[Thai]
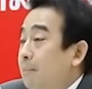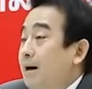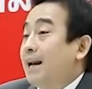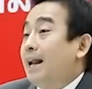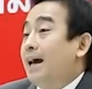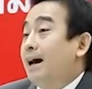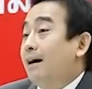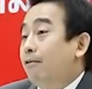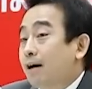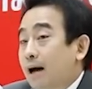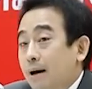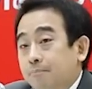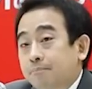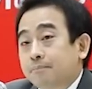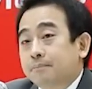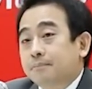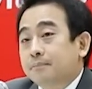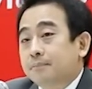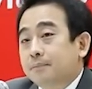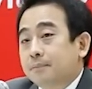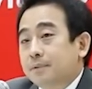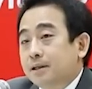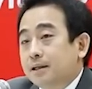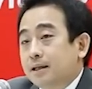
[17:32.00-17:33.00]
มาแล้วครับ
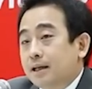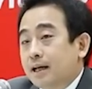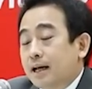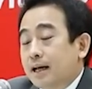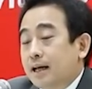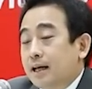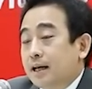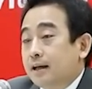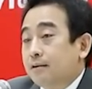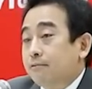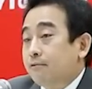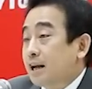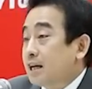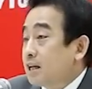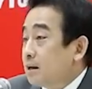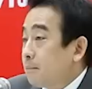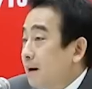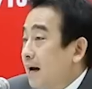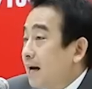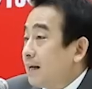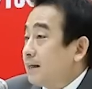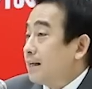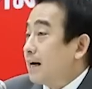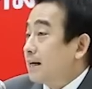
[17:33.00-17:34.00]
ในรัฐ
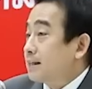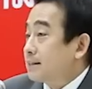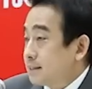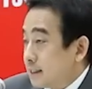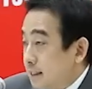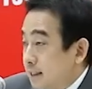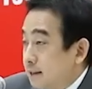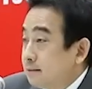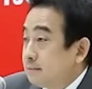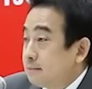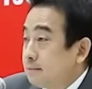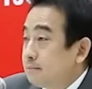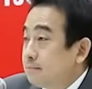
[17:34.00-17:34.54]
บาลทักษิณ